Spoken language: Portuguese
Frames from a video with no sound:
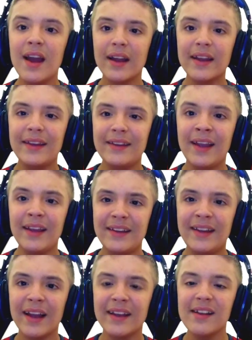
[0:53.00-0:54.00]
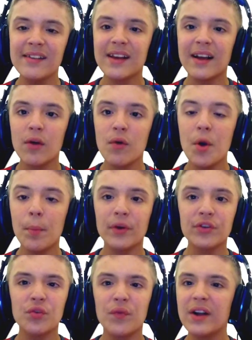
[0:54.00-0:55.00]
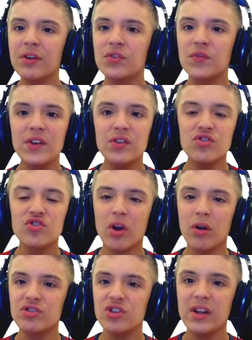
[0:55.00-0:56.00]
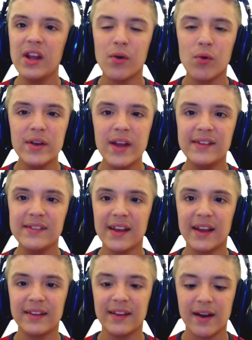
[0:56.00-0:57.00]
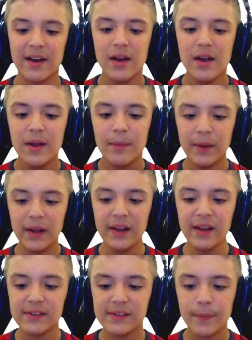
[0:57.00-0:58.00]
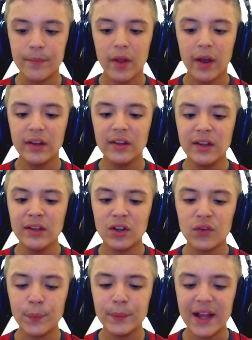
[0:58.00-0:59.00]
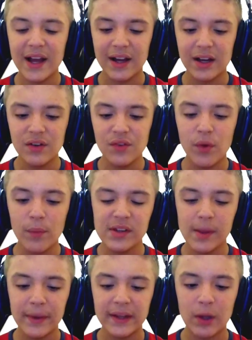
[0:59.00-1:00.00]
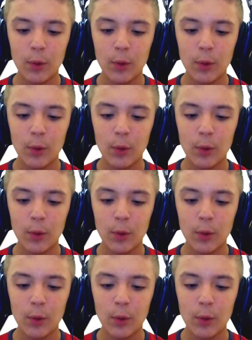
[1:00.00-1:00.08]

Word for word: que, que, que aqui nesse canal eu posto vários vídeos de jogos de terror e etc. Beleza? Então vamos lá. Vamos